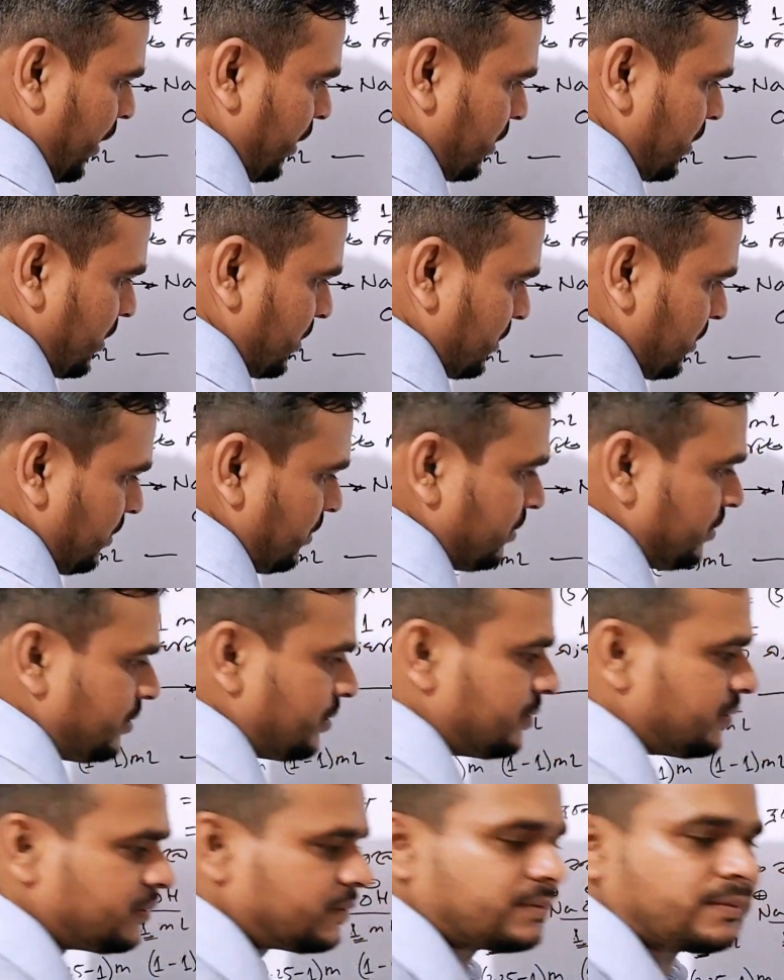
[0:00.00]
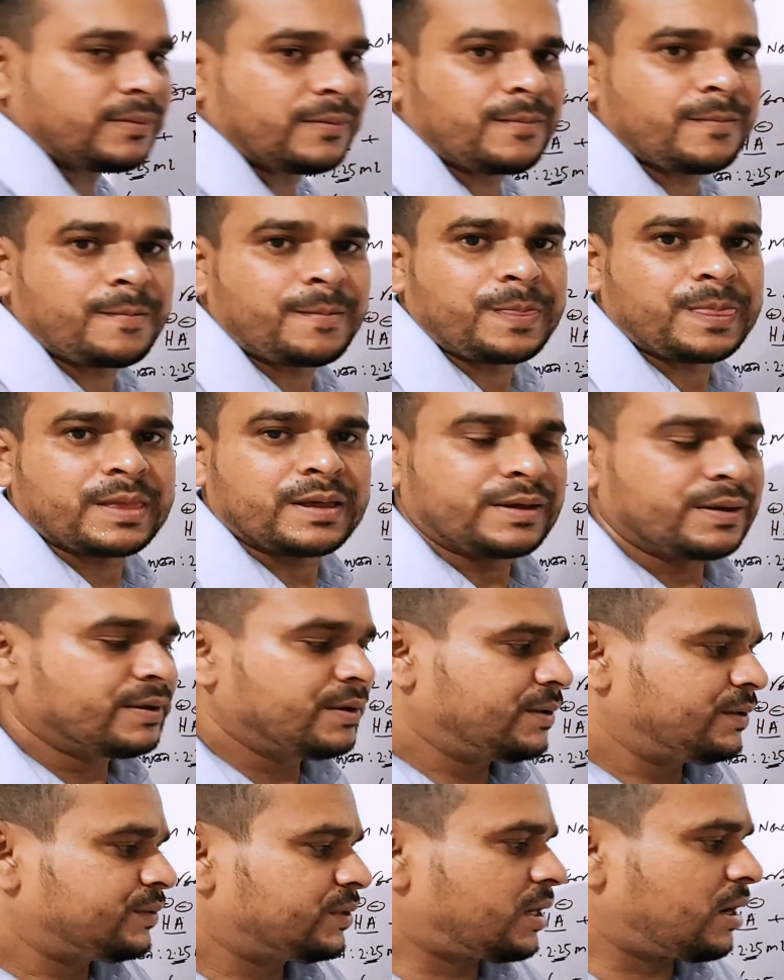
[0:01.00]
এটা আছে
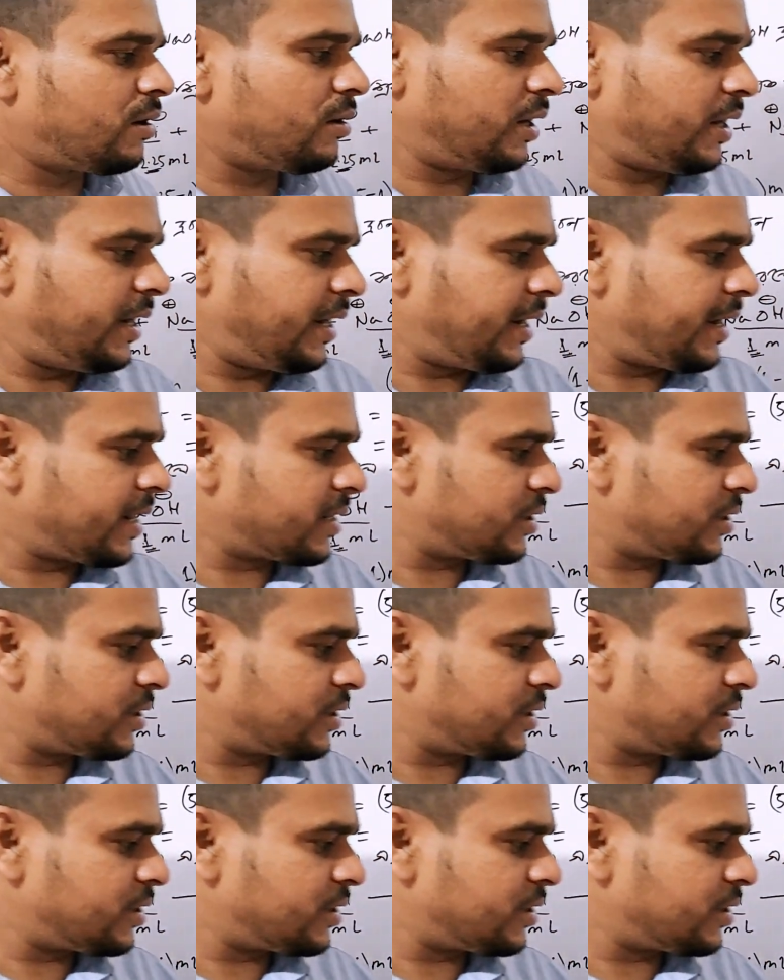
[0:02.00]
তাহলে